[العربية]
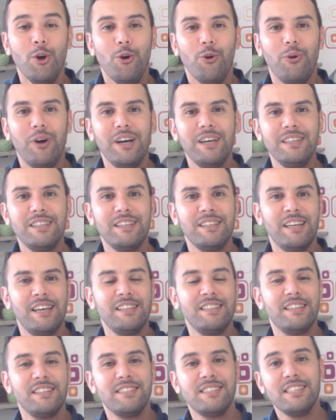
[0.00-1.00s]
وأيضا
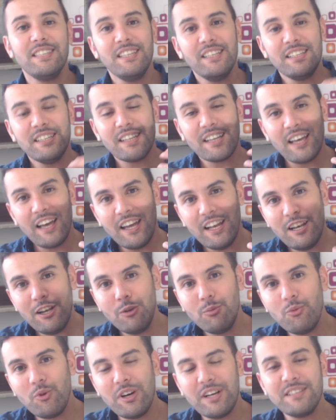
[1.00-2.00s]
التسيير
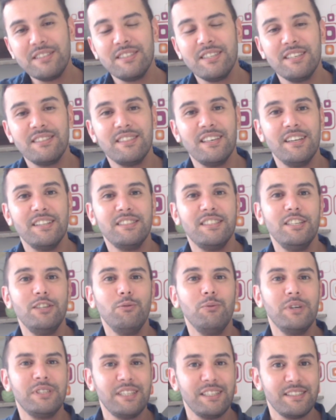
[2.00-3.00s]
المؤسساتي
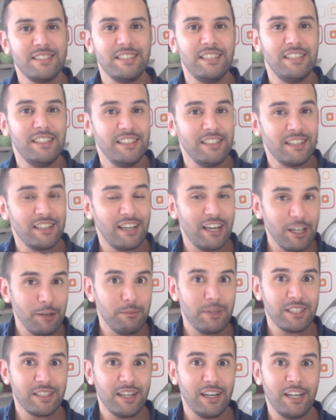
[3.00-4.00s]
وتسيير
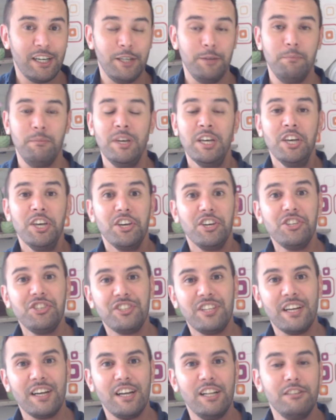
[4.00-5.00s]
المطاعم
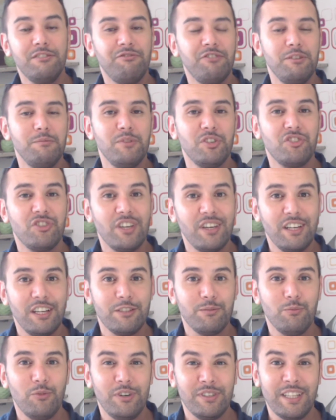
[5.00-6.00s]
اشتغلت في
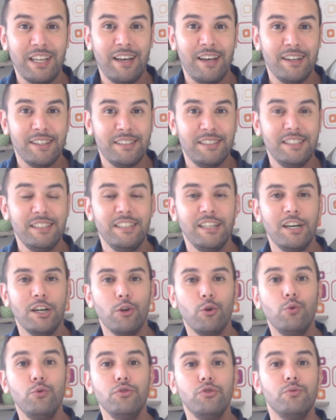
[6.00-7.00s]
مجالات متعددة
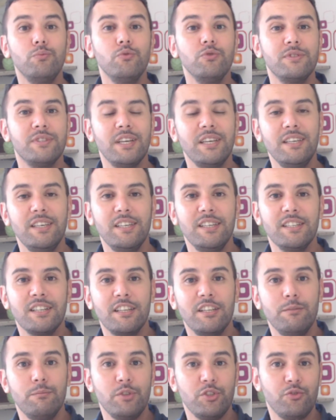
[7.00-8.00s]
كنت مسير
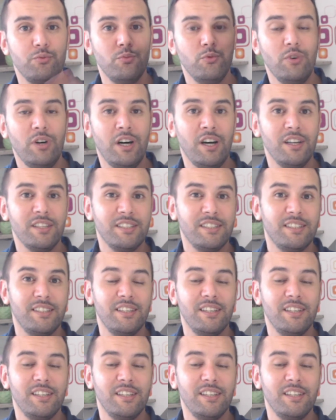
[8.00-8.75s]
لمجموعة